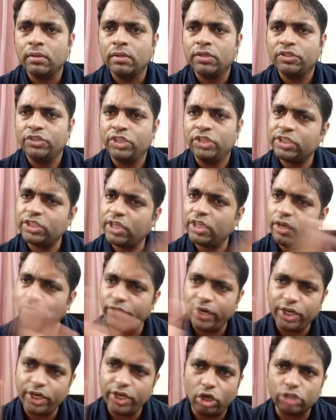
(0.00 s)
जिसकी
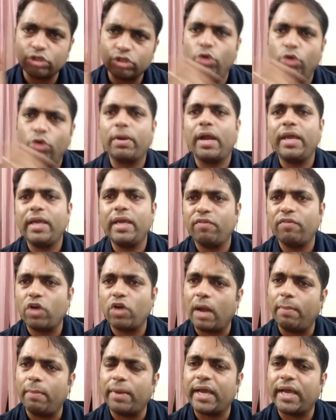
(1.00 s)
वीडियोस घूम रही है वो
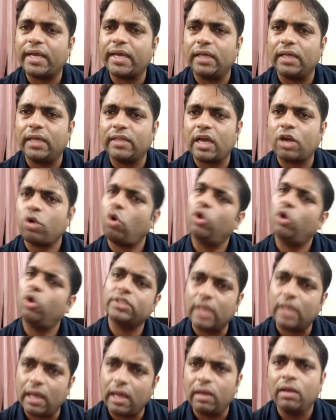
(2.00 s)
कमरे के अंदर कौन
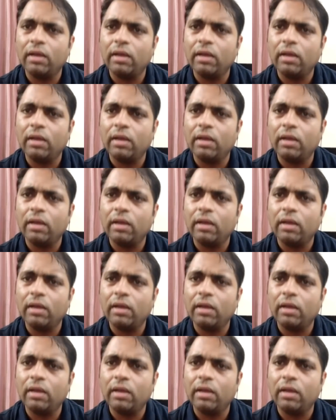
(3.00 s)
सा